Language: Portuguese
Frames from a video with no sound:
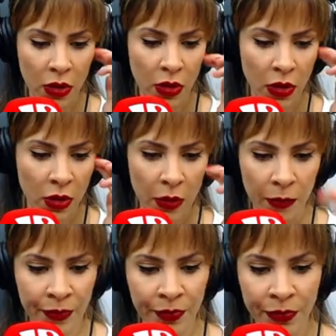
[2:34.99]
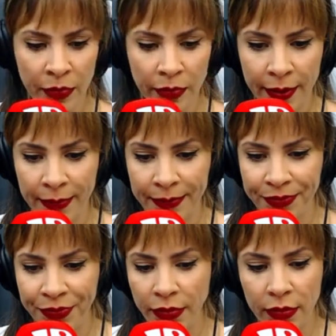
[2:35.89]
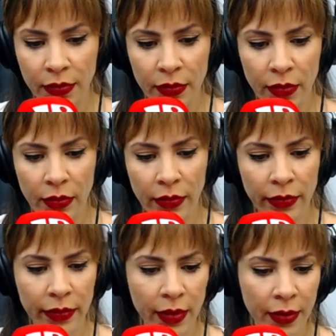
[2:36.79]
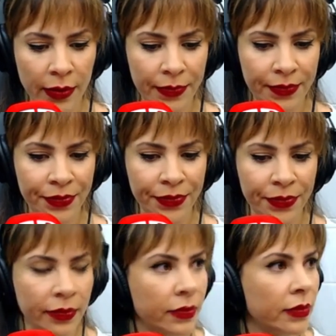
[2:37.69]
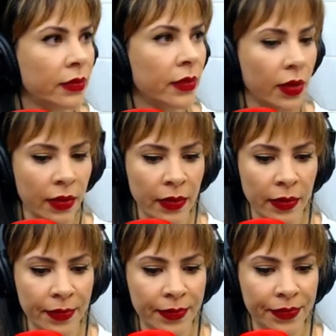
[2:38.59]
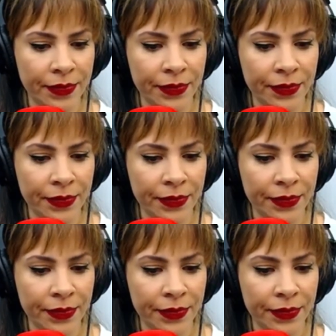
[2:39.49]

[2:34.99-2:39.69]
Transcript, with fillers: né você circula para abastecer, pode acabar com o combustível no meio do caminho, de tanto que você tem que rodar para achar